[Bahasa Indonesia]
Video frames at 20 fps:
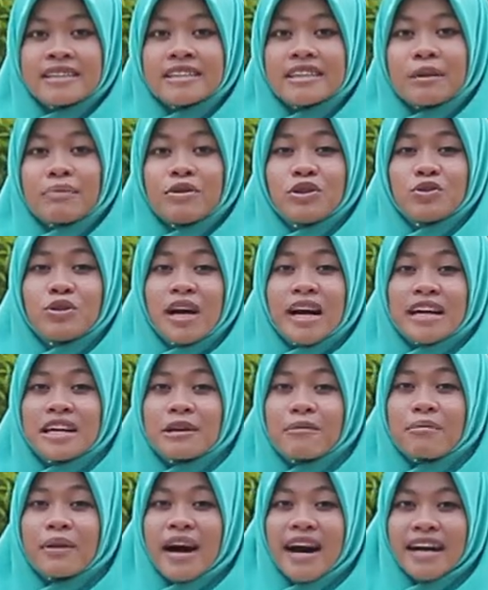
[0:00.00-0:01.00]
tetapi juga
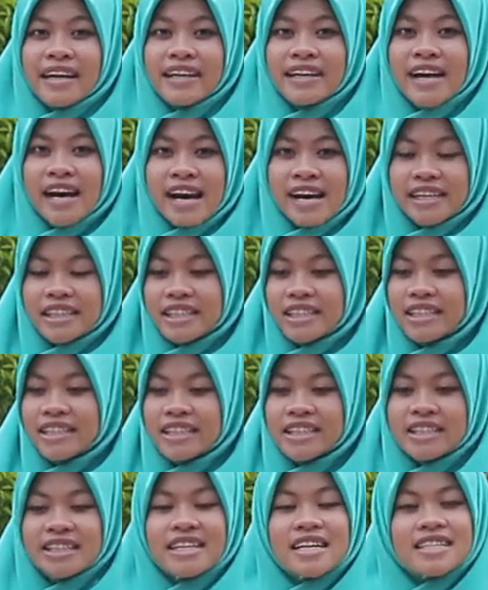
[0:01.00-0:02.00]
kebahagiaan,
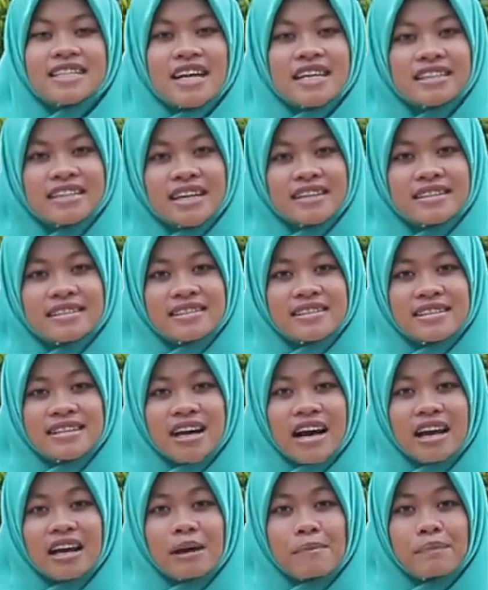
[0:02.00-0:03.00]
kecerdasan dan
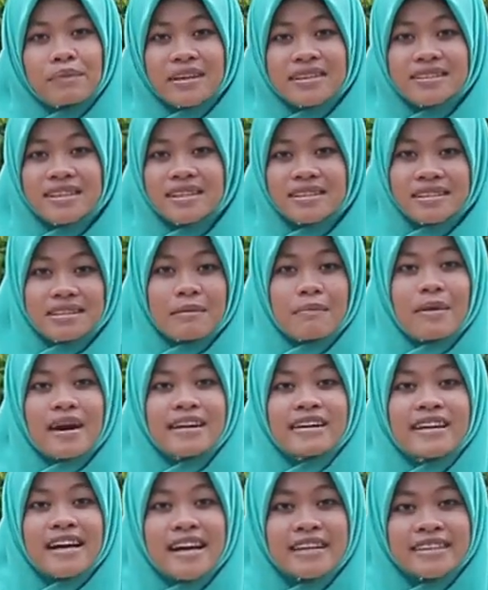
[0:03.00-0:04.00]
segala prestasi
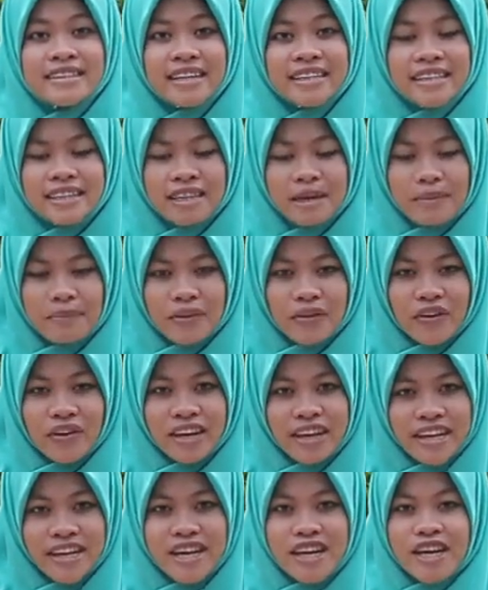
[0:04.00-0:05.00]
kebahagiaan yang kita
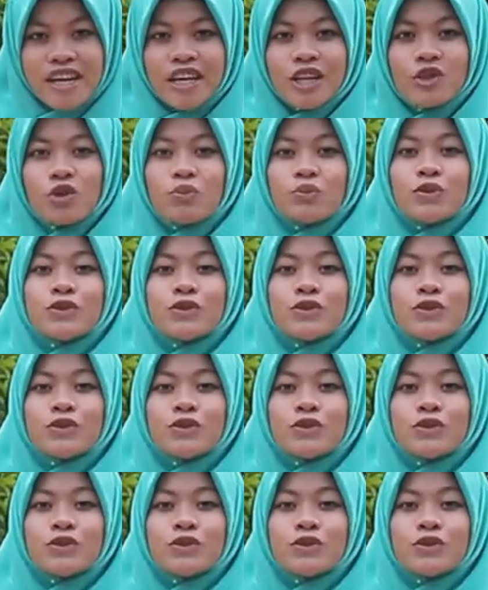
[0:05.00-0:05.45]
peroleh itu